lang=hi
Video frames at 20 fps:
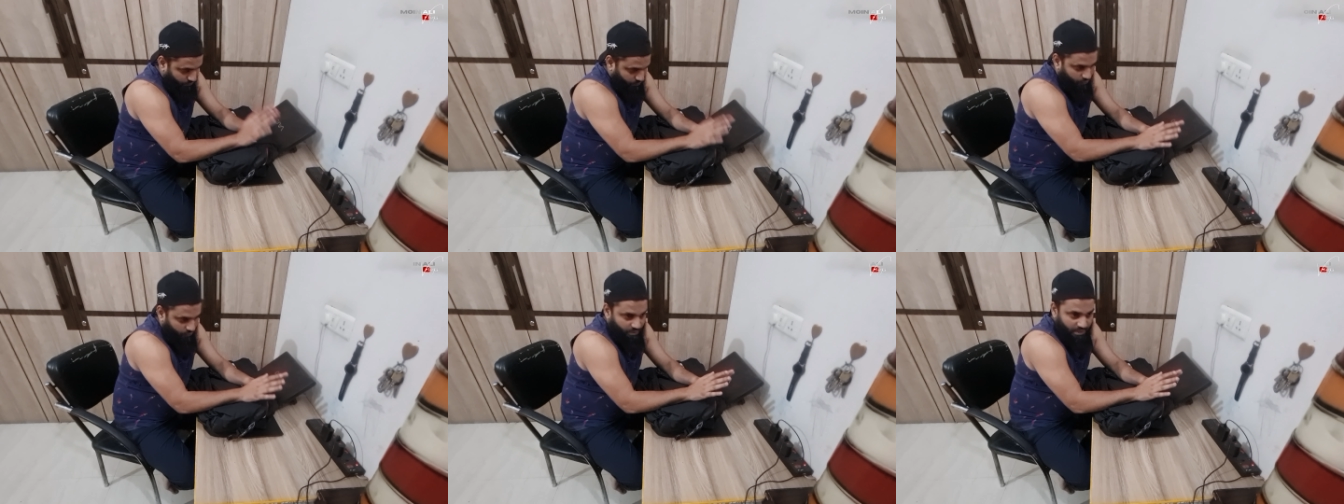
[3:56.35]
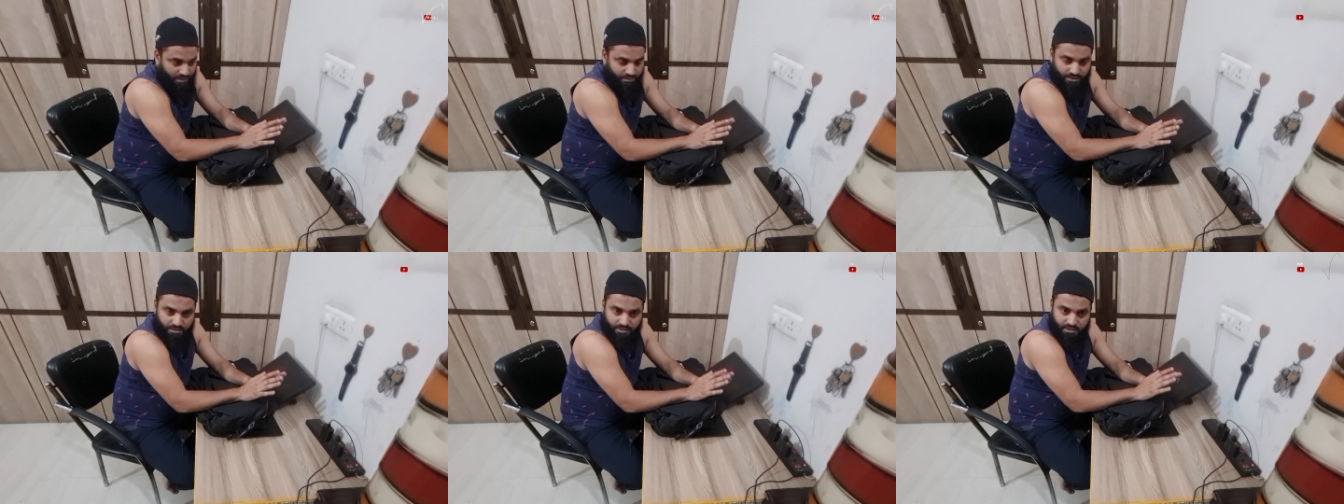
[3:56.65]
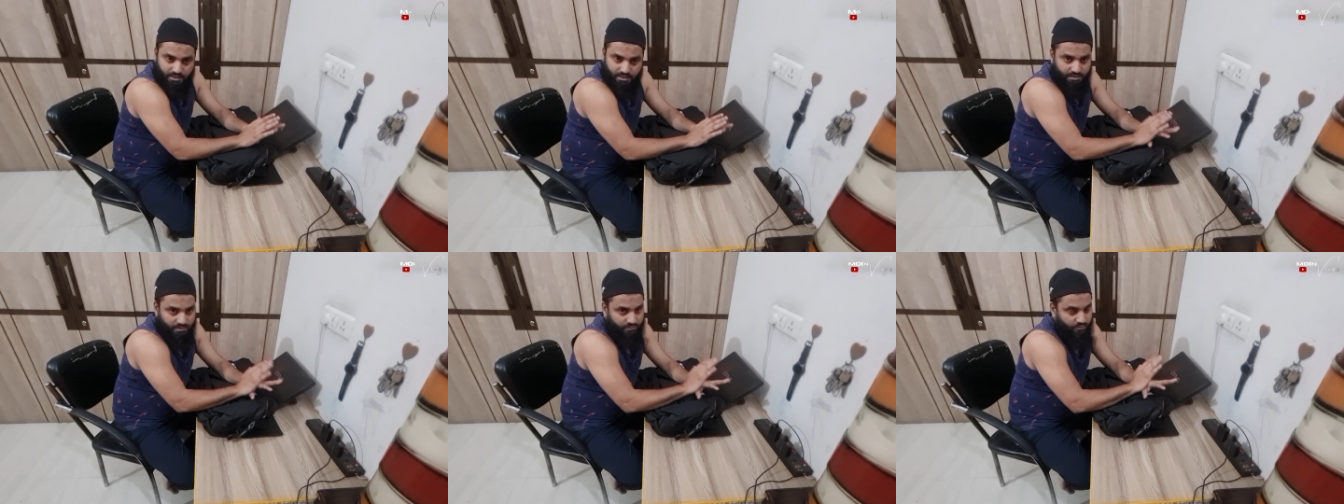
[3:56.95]
उधर से
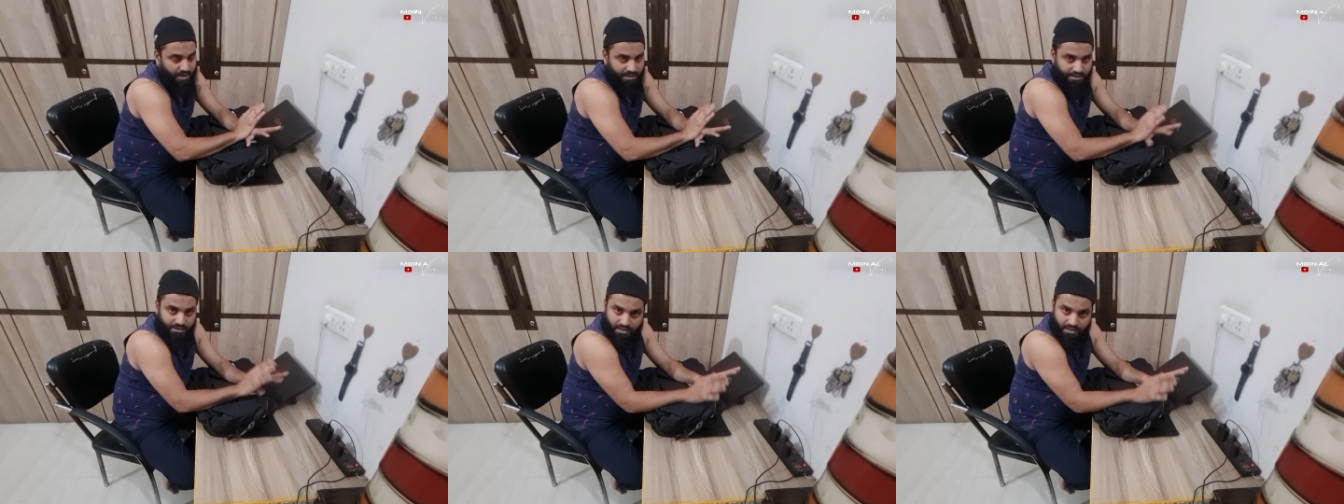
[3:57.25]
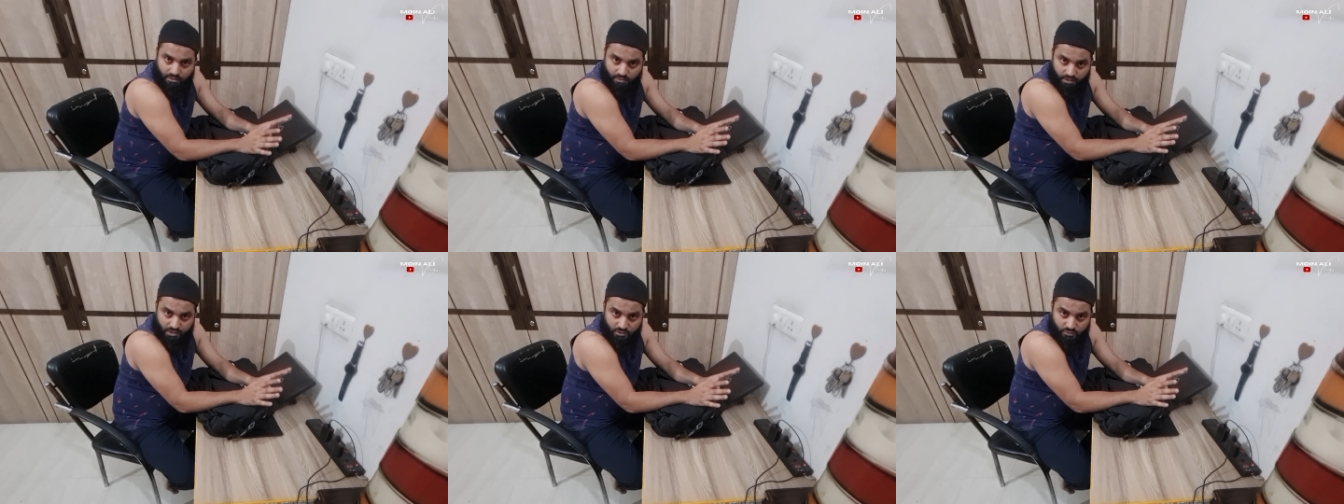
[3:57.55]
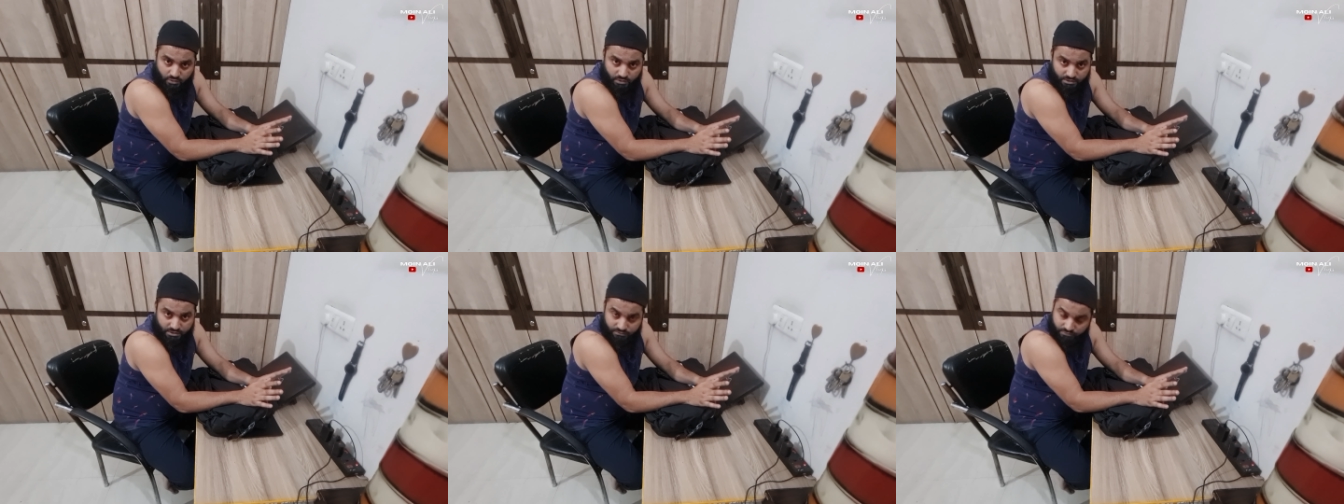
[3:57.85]
वाइटेरा वाले
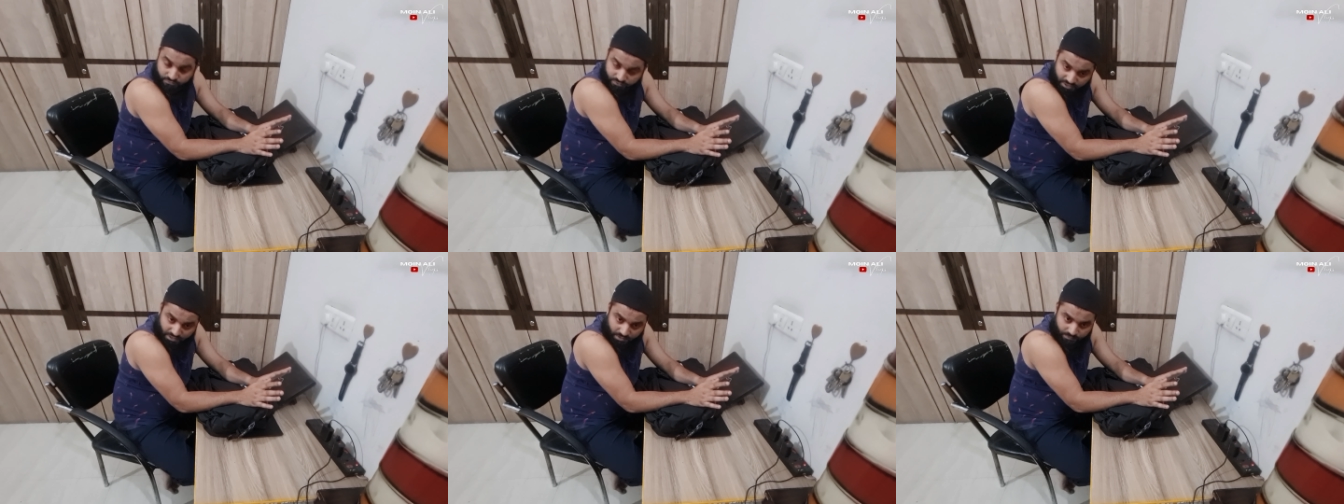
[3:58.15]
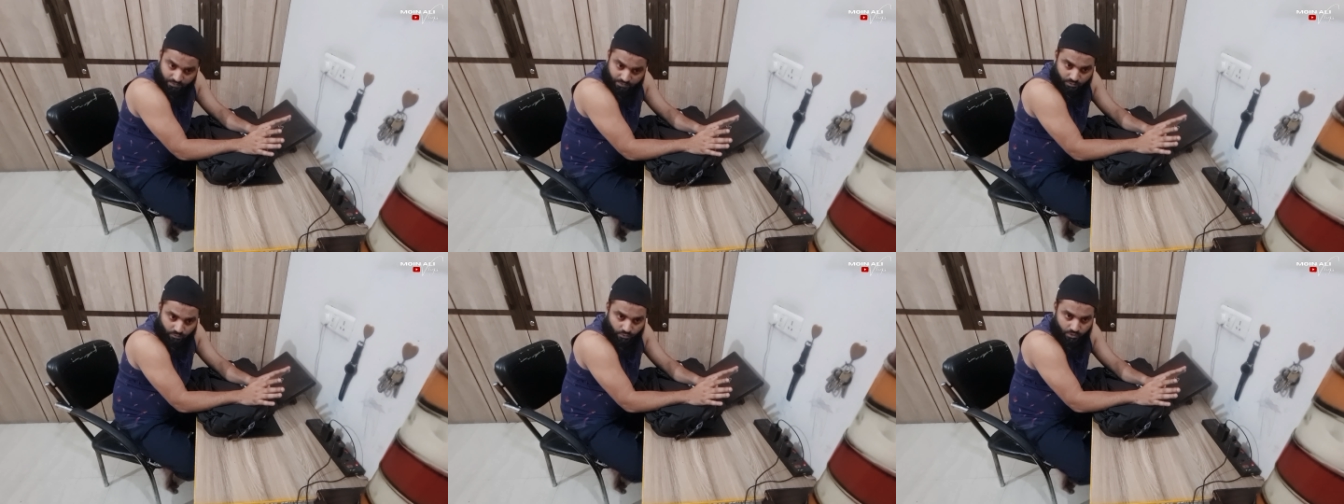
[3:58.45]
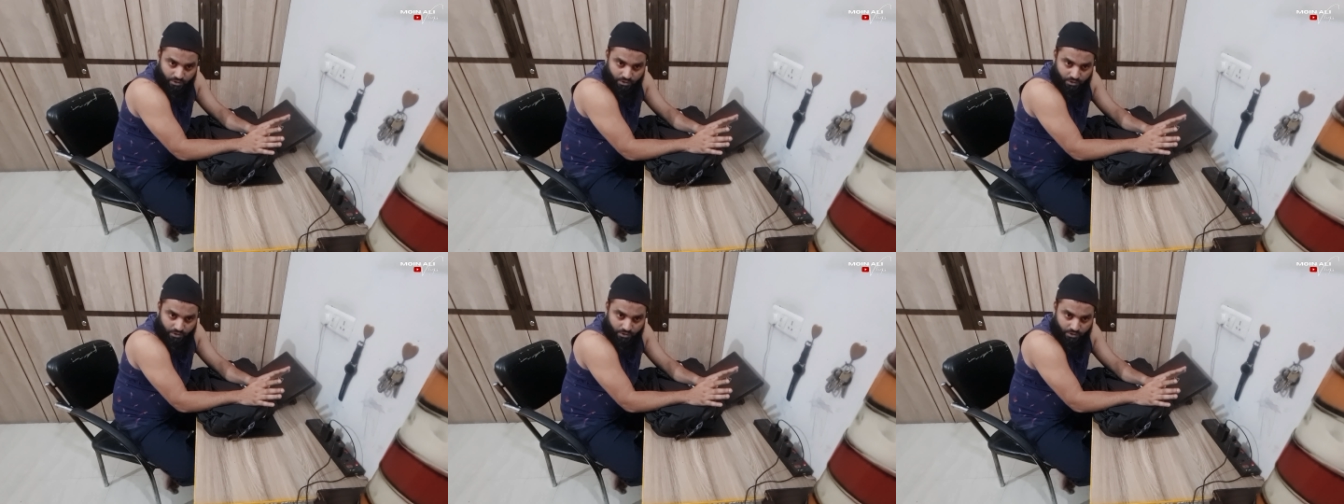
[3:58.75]
को तरफ से